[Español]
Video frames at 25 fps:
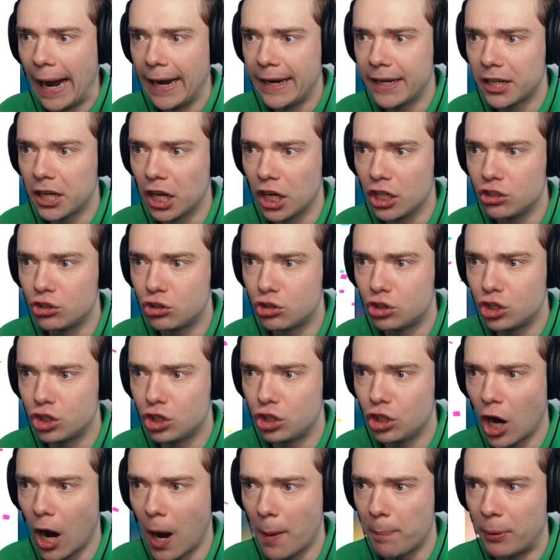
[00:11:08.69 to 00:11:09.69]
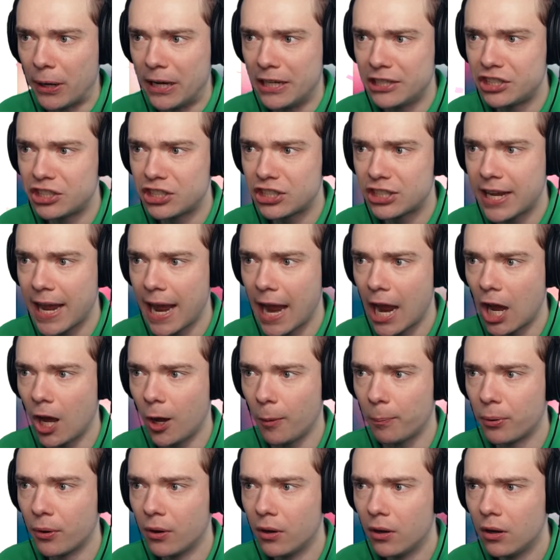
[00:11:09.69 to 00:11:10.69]
Le quité la
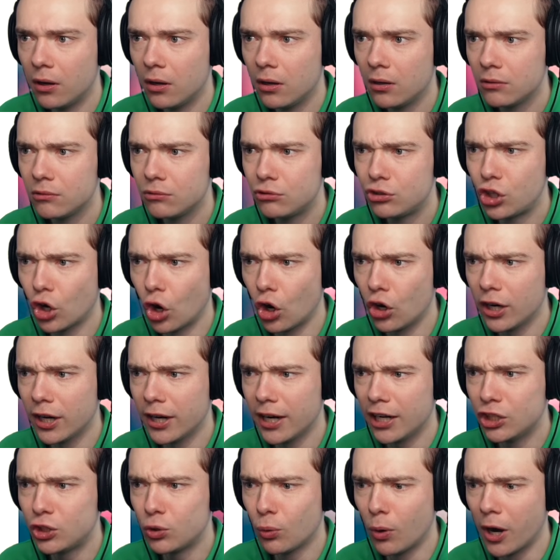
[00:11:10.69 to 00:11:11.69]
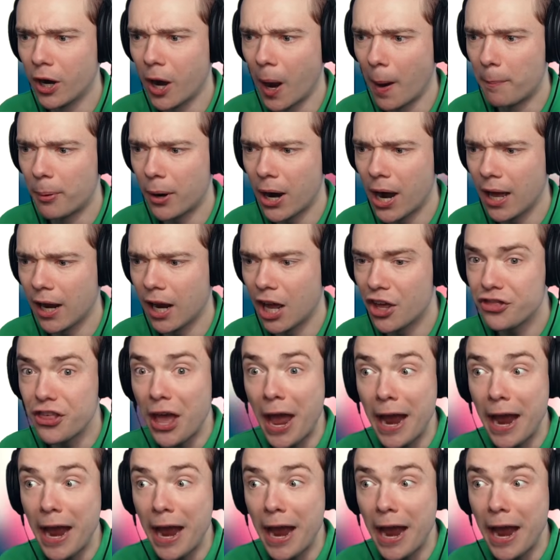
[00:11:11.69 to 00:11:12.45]
cáscara y la convertí en sombrilla,